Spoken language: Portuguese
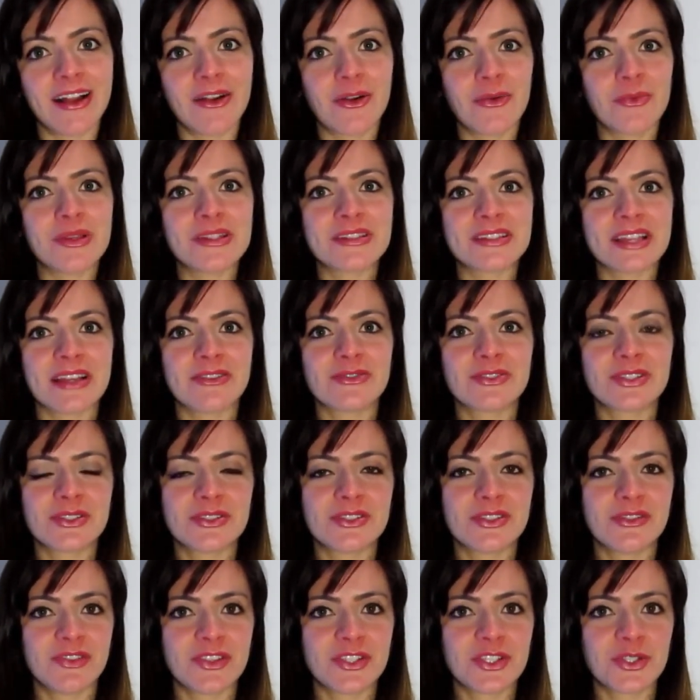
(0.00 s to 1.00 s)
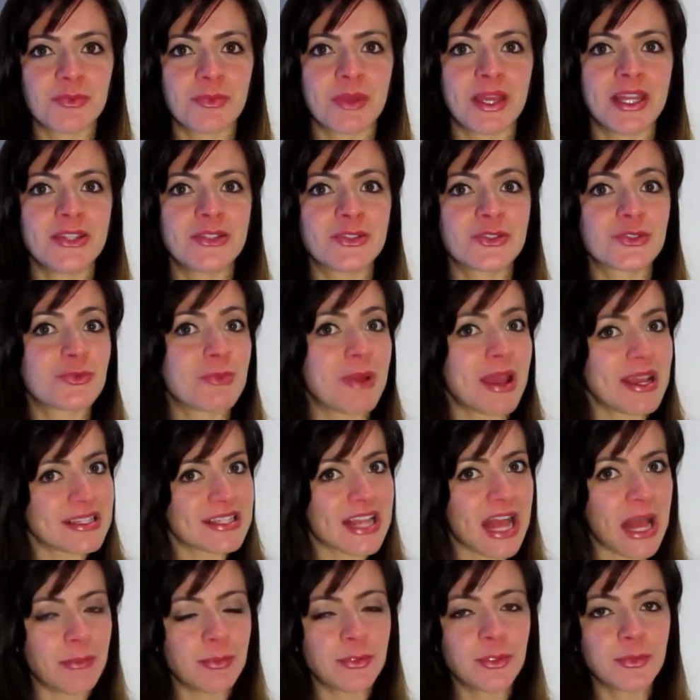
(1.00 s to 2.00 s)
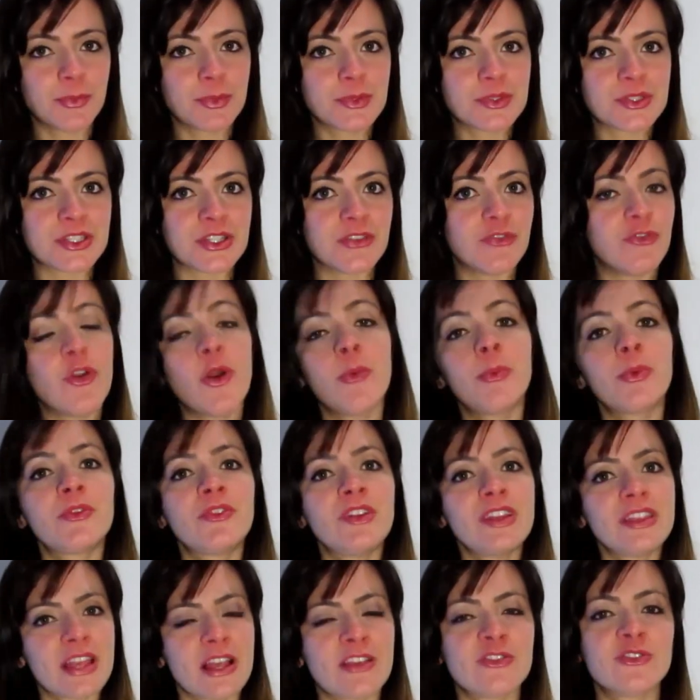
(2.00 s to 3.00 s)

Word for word: começar os seus investimentos o mais rápido possível e aproveitar